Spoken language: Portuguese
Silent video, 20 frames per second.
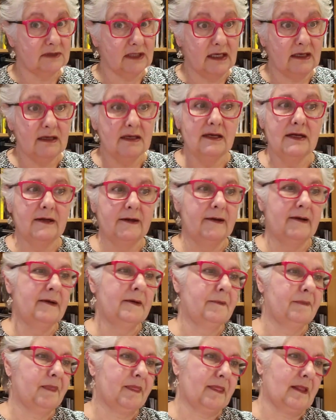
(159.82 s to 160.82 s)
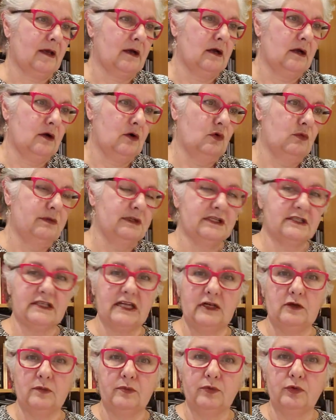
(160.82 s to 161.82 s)
né? Ah, o
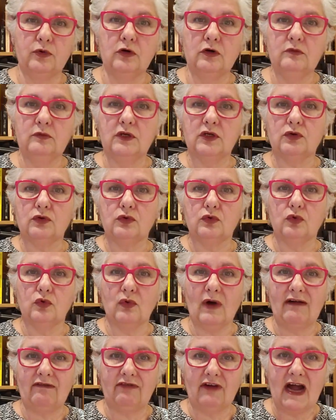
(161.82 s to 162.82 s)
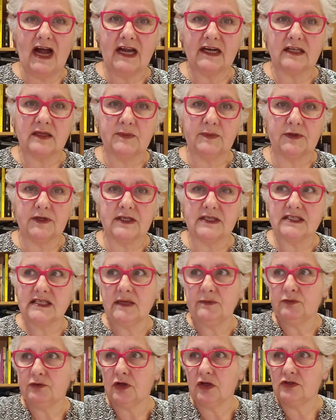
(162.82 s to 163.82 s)
Ministério Público, o AVARC, por
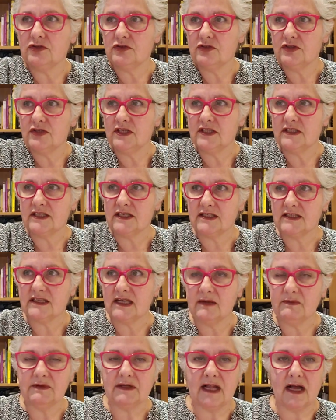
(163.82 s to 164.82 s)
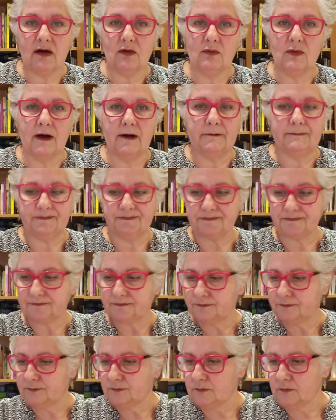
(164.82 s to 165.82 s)
exemplo, todos os dias recebe lá uma,
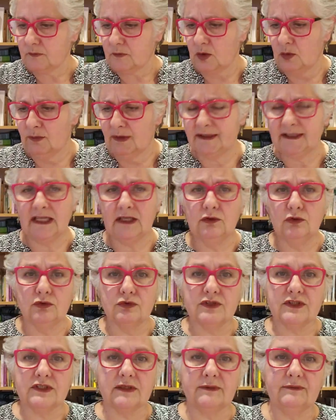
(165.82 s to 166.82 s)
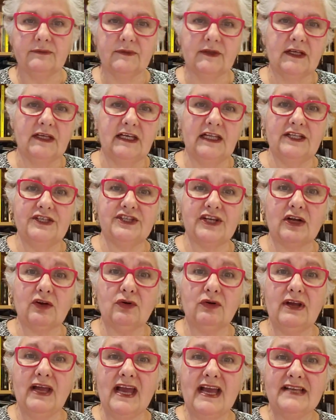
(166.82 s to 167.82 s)
uma denúncia. Eles já
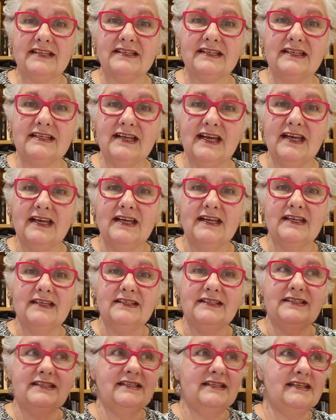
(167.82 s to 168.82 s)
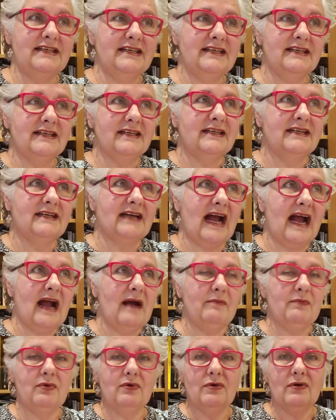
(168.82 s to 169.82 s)
conhecem de
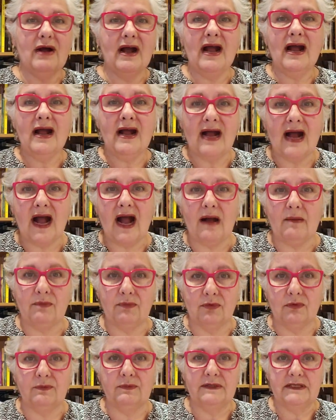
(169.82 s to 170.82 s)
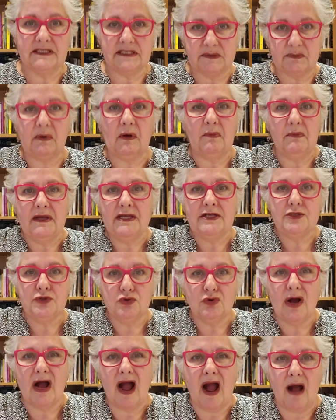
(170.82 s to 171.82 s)
cabo a rabo, principalmente
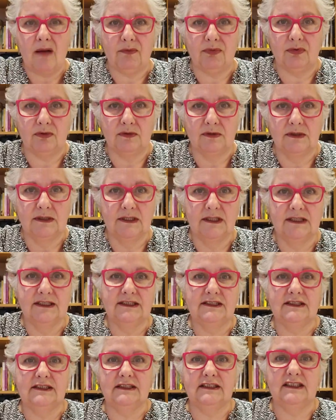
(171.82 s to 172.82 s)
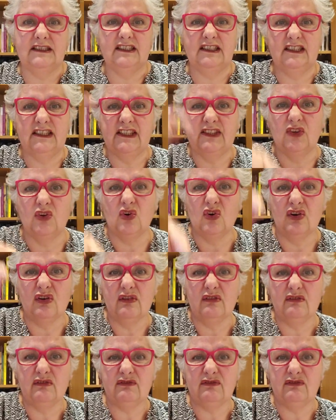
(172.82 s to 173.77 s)
o rabo, do